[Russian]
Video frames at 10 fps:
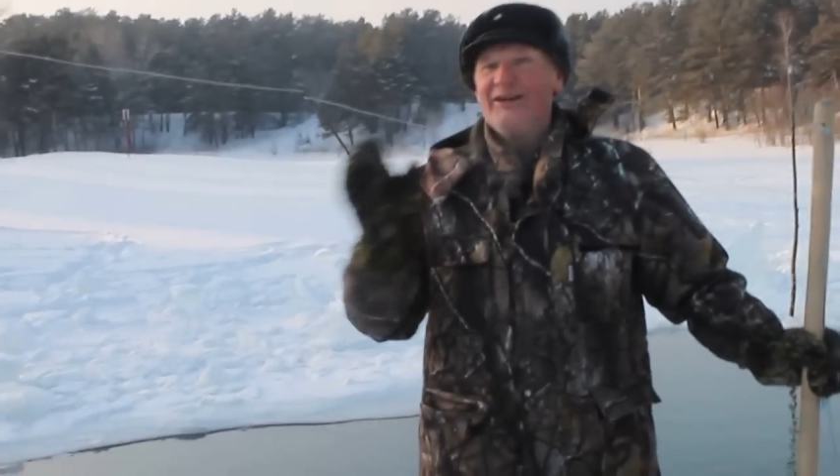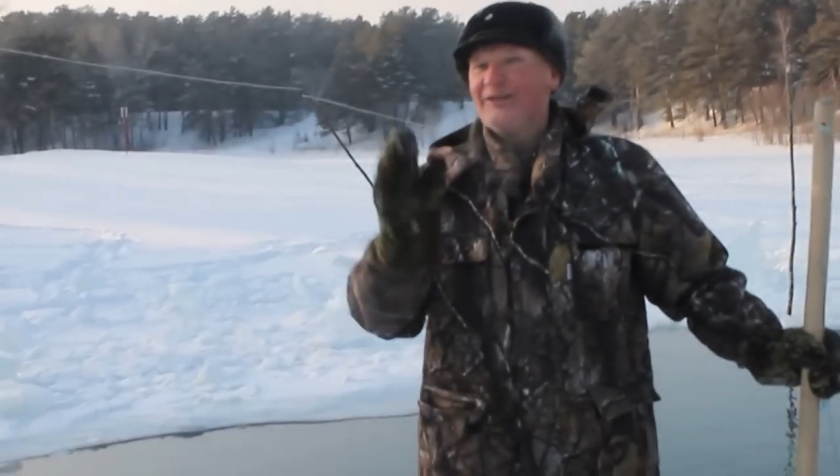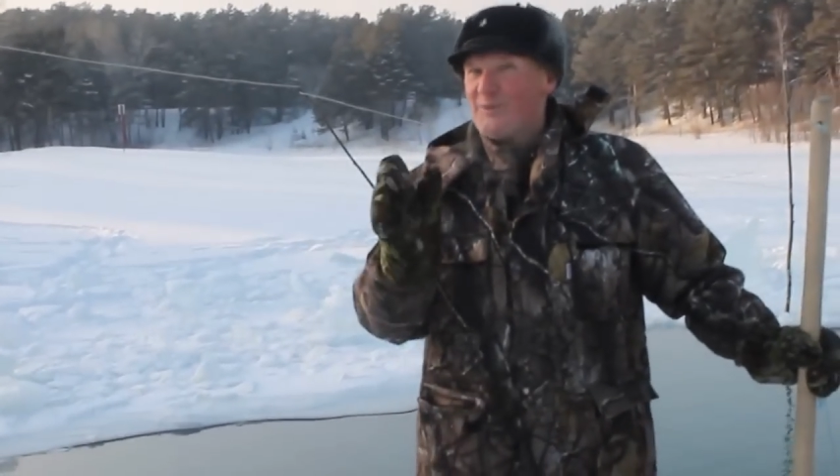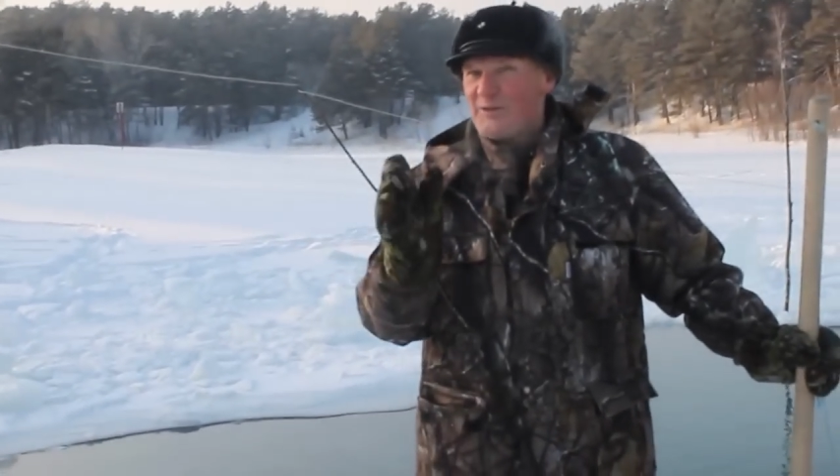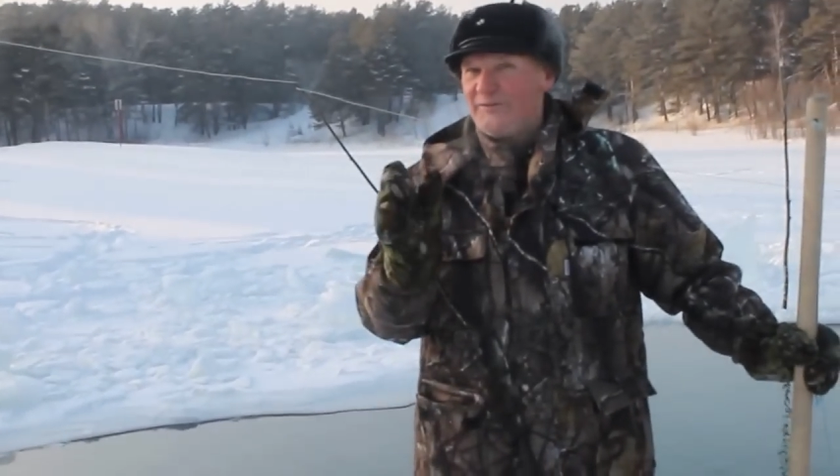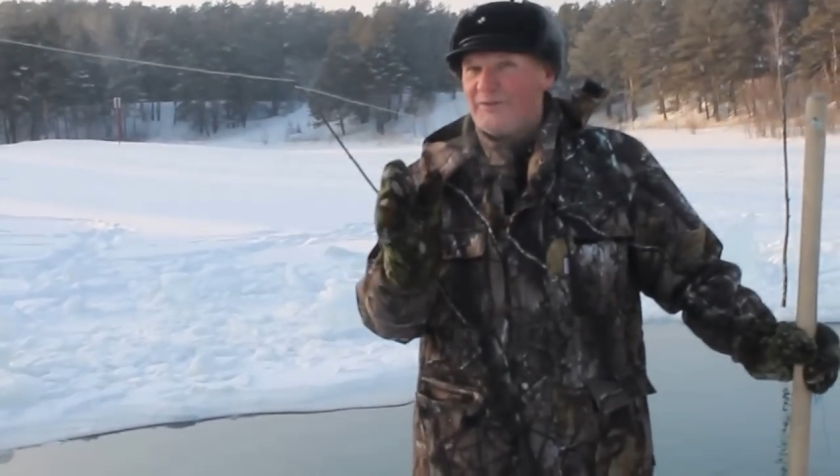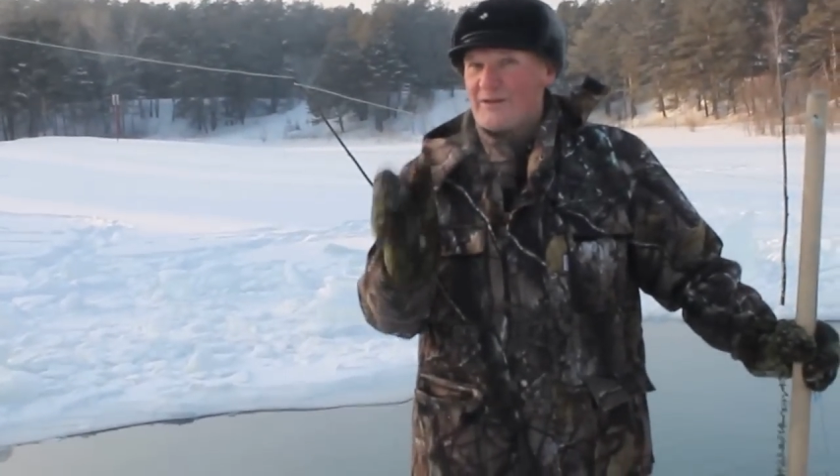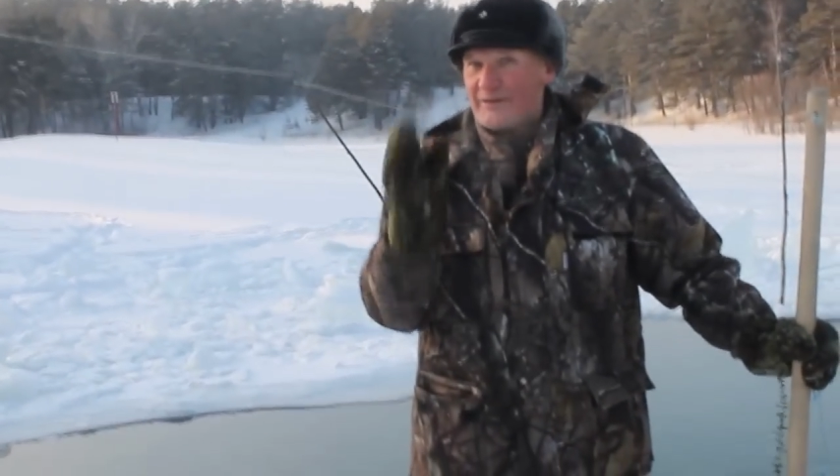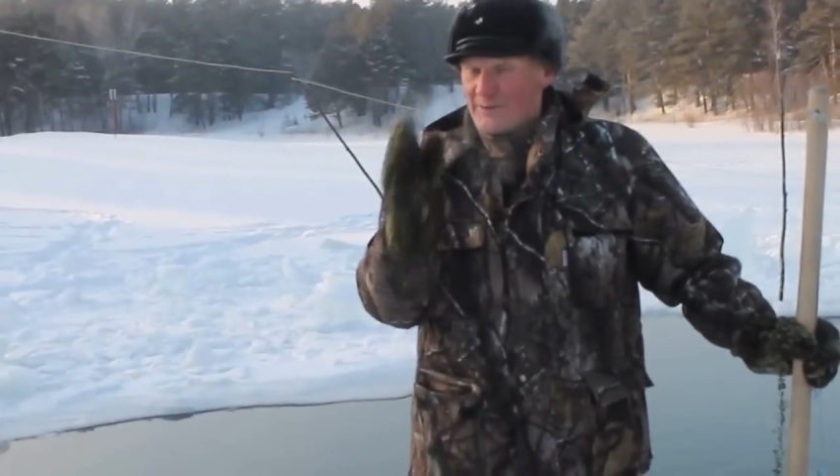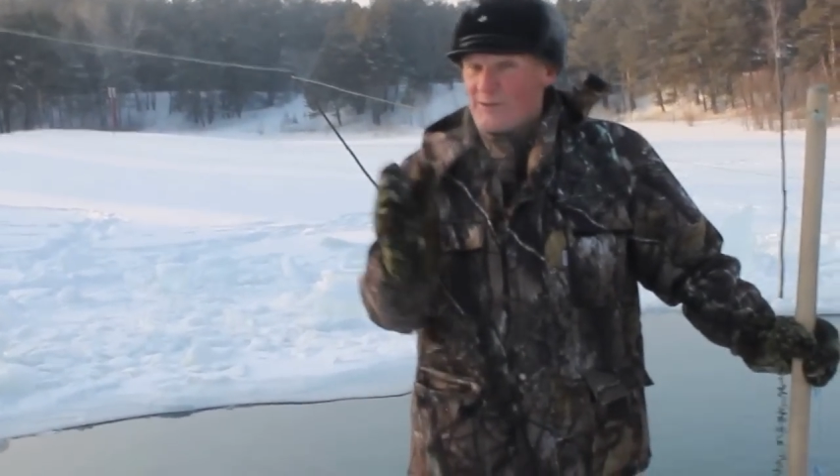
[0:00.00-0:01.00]
это очень
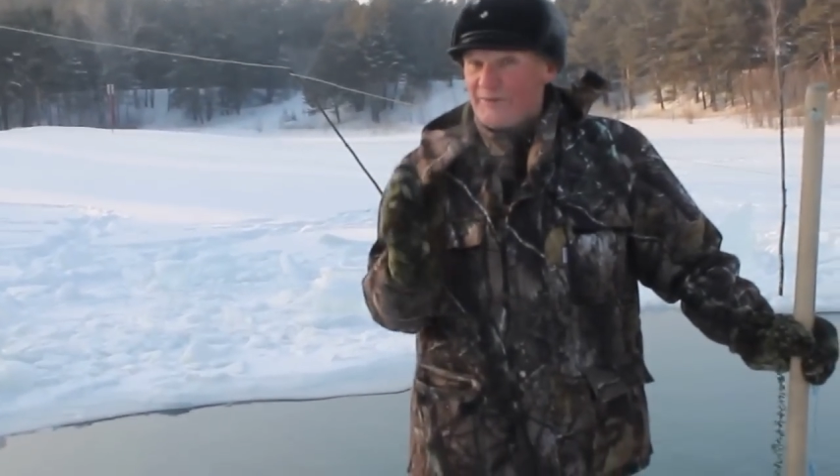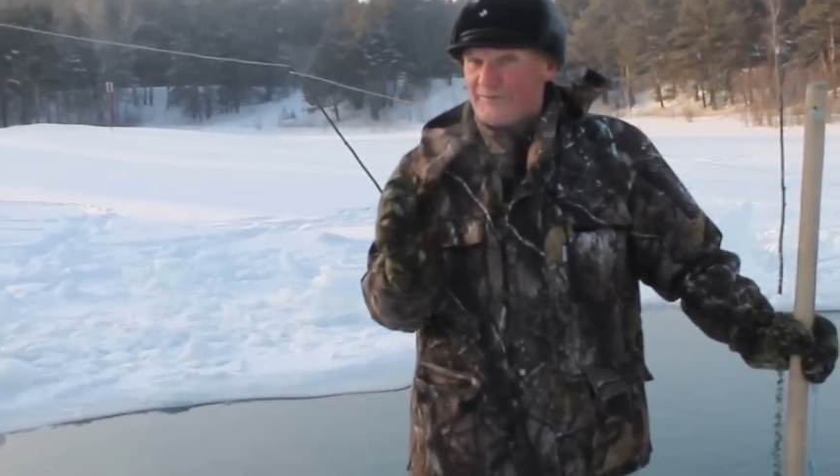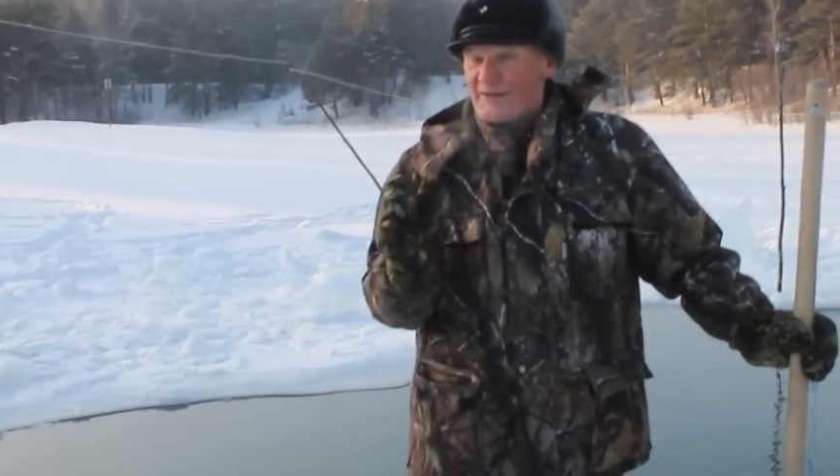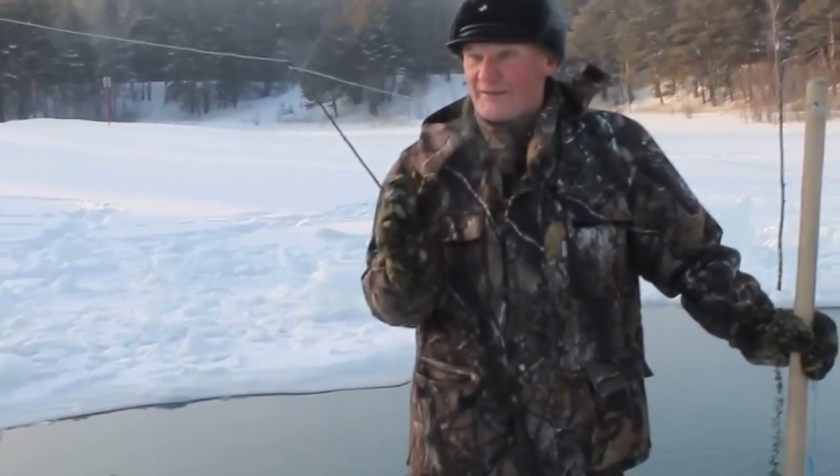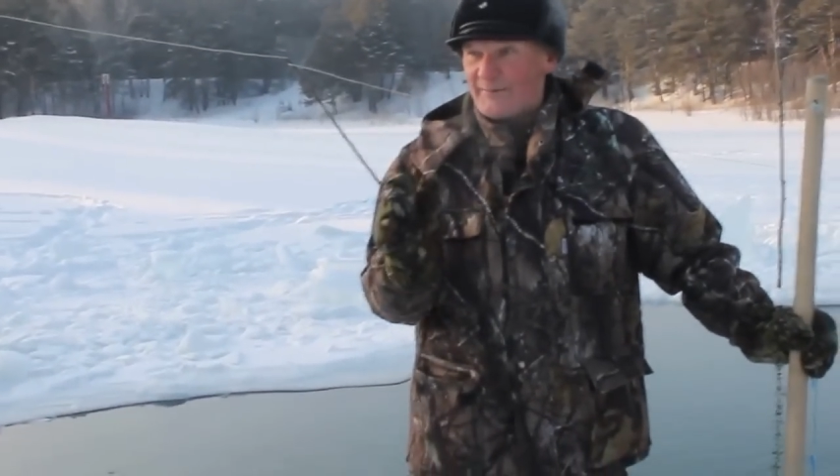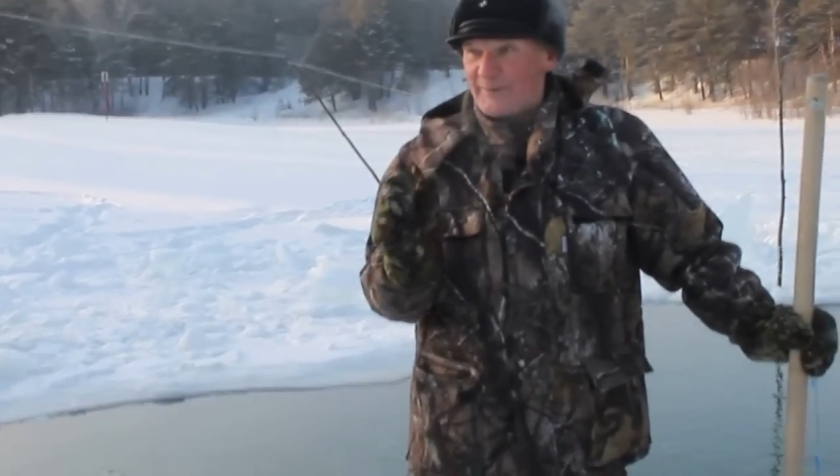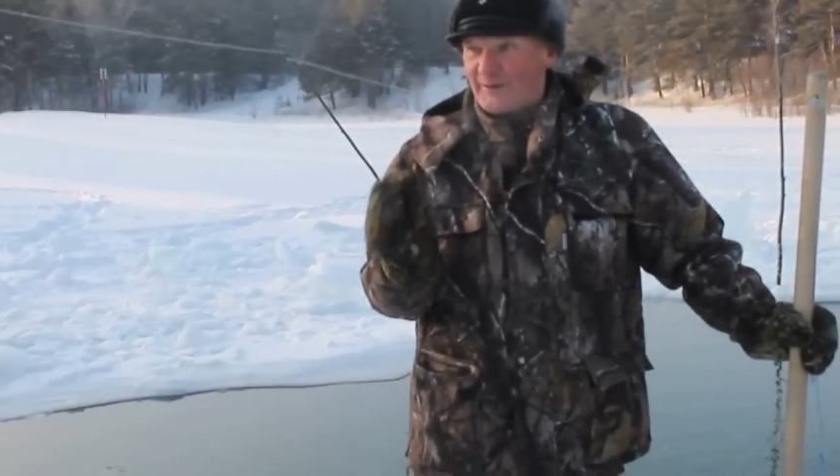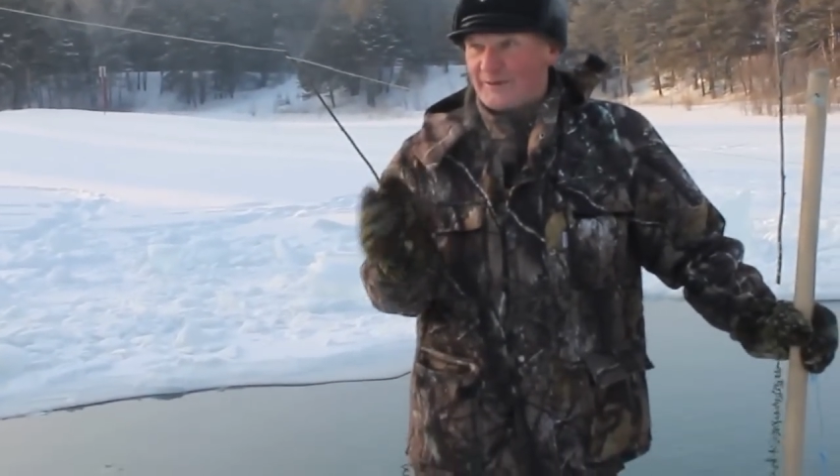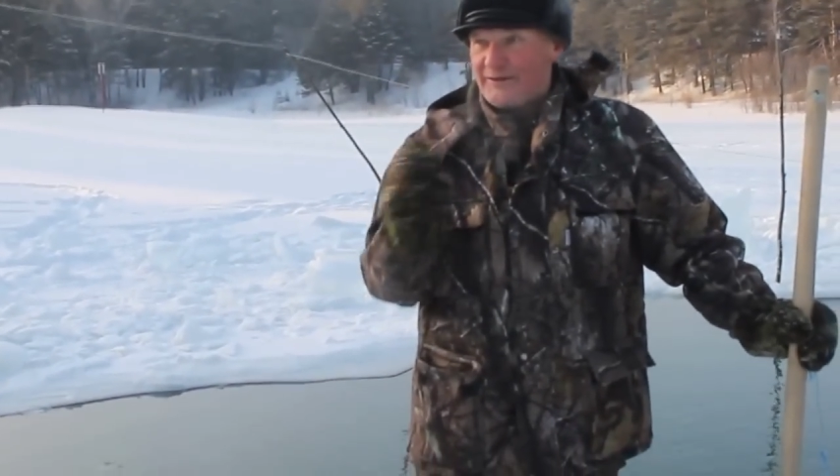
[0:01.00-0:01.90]
важный, очень важный момент.